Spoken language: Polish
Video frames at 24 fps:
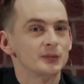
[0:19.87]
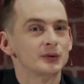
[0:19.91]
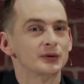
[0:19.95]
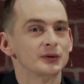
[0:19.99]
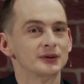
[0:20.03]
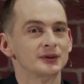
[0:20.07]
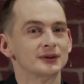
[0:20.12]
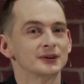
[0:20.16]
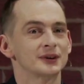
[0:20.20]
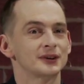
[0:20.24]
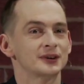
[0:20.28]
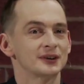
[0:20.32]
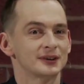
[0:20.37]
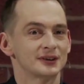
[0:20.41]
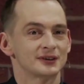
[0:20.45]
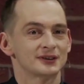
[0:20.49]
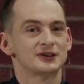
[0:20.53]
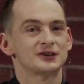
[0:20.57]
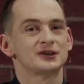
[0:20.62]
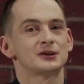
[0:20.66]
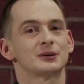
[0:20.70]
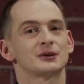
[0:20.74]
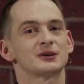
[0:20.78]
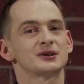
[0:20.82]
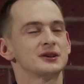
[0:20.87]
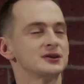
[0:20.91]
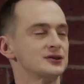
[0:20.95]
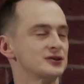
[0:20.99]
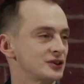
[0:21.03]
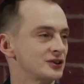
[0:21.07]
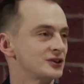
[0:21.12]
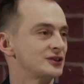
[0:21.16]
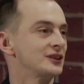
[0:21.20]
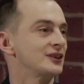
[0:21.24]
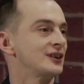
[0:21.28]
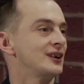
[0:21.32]
bo chcę działać na
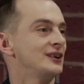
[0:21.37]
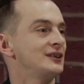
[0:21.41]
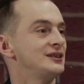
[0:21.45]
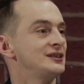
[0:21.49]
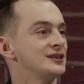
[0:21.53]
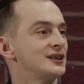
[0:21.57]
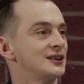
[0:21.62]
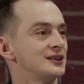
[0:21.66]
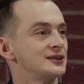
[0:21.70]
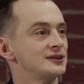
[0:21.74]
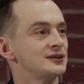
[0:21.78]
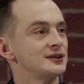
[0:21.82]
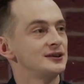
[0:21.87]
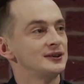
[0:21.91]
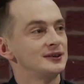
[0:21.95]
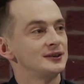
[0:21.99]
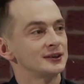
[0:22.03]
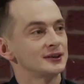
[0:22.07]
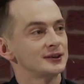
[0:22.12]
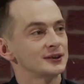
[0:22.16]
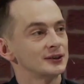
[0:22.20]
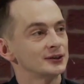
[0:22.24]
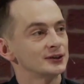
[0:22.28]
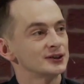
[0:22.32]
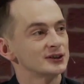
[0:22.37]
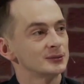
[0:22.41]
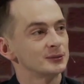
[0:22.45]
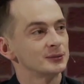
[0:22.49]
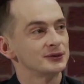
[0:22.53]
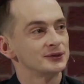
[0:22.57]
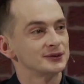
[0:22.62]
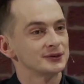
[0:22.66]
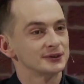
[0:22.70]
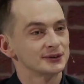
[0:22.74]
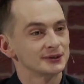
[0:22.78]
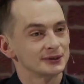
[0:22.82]
rzecz legalizacji i na tego,
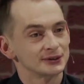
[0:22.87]
żeby,